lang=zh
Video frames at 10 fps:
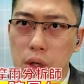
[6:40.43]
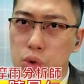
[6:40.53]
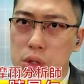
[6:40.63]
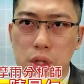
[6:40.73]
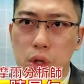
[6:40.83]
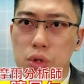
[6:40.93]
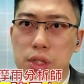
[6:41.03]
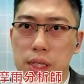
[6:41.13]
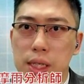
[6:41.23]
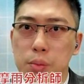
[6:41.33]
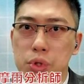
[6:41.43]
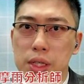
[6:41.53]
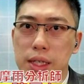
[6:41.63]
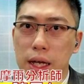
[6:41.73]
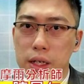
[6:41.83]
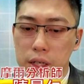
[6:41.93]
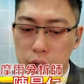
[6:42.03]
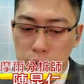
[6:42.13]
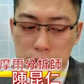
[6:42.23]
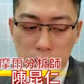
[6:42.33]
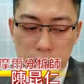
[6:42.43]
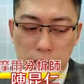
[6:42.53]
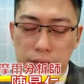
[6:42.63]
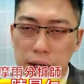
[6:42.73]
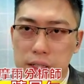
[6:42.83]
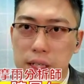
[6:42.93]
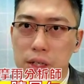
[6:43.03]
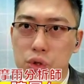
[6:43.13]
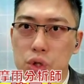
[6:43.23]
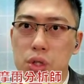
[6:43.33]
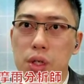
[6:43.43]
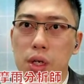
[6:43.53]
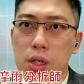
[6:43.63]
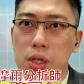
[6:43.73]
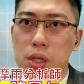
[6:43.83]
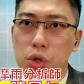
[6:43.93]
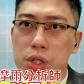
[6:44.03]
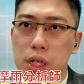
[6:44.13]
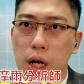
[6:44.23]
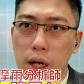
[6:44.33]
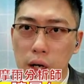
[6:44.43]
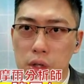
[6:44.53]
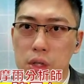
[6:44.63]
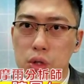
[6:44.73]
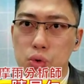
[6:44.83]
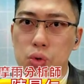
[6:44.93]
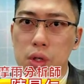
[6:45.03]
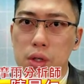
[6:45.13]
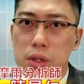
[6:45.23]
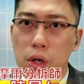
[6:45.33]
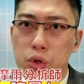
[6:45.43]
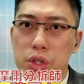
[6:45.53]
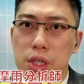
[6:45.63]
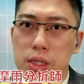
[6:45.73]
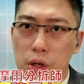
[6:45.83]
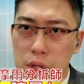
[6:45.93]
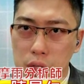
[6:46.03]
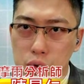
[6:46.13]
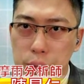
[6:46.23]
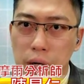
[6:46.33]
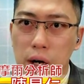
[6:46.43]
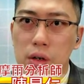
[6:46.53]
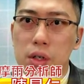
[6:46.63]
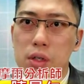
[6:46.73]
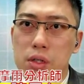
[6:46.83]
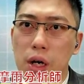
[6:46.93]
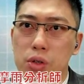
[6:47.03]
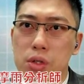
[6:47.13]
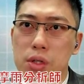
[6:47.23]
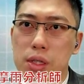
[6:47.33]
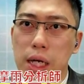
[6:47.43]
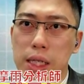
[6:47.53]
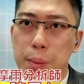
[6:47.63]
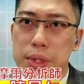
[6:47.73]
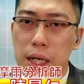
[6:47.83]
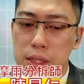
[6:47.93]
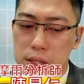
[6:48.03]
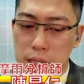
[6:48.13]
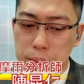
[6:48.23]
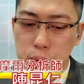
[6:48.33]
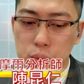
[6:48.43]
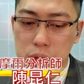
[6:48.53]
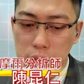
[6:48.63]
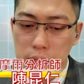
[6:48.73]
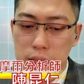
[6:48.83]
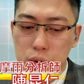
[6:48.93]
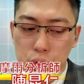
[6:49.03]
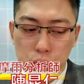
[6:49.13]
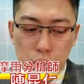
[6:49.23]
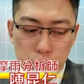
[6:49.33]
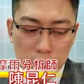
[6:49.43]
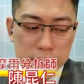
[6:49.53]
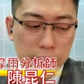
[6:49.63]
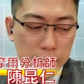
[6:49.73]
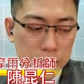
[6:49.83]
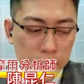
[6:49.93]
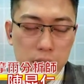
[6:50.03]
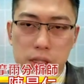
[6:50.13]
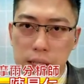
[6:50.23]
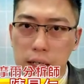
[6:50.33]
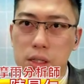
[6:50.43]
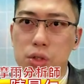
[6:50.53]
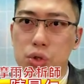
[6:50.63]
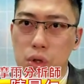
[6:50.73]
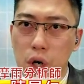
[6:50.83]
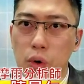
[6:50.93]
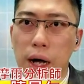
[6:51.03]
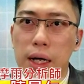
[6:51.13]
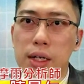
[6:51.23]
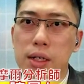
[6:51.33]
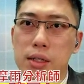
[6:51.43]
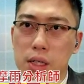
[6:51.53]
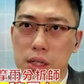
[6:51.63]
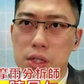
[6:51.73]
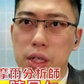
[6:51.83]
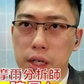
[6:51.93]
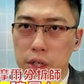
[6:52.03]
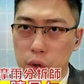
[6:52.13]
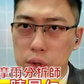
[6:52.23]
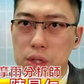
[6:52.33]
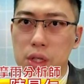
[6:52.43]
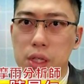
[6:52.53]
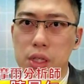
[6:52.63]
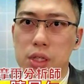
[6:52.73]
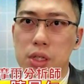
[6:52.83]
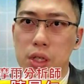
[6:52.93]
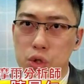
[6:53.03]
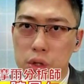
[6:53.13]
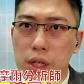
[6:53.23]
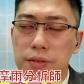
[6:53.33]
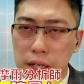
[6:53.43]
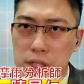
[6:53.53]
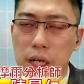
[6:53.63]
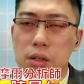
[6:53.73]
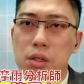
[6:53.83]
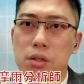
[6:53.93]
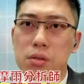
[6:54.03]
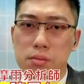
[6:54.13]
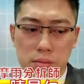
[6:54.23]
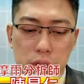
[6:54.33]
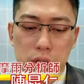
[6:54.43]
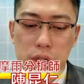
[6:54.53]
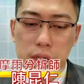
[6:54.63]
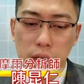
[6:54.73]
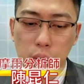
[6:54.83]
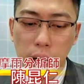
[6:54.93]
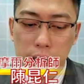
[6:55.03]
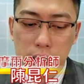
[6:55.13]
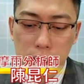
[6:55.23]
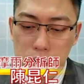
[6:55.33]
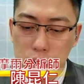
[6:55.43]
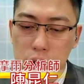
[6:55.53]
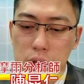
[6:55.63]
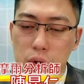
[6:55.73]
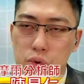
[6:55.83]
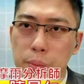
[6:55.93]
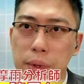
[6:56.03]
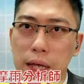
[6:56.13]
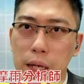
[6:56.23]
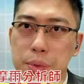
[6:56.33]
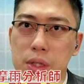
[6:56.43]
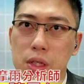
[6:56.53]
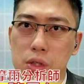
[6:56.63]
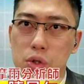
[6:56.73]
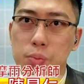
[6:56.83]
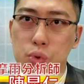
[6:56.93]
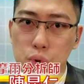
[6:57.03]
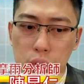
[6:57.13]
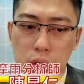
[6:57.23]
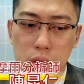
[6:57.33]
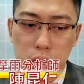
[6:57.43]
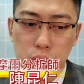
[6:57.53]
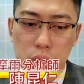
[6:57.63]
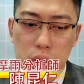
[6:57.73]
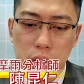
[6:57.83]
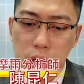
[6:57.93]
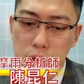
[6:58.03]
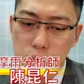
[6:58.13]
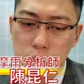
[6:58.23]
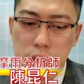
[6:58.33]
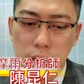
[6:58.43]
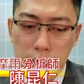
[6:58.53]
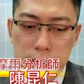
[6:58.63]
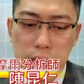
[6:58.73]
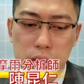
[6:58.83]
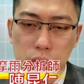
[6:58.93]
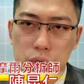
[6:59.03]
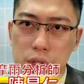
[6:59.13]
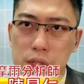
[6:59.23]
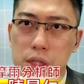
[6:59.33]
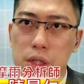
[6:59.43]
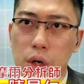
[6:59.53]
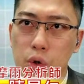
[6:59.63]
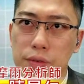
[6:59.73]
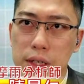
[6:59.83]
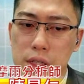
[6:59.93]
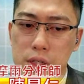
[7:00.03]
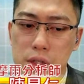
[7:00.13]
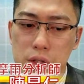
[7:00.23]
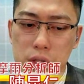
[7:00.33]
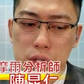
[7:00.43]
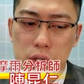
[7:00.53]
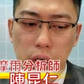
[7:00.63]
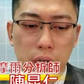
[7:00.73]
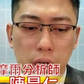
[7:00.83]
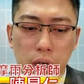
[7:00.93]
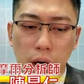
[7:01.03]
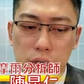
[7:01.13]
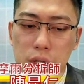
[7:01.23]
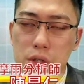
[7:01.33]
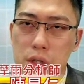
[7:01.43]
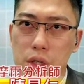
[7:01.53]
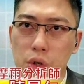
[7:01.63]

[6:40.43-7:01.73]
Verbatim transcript: 所以这都是现在目前大家可以留意到的一个方向，就是那个有一些很好的个股，然后有一些超跌的股票，然后那个当他们在底部整理去做转强向上的时候啊，这个是可以留意的一个很重要的方向了。像是四星 KY，就是原本 IP 都是不错的个股，可是如果你看一下这种现形的话，会发现一件事情是，哎，好像真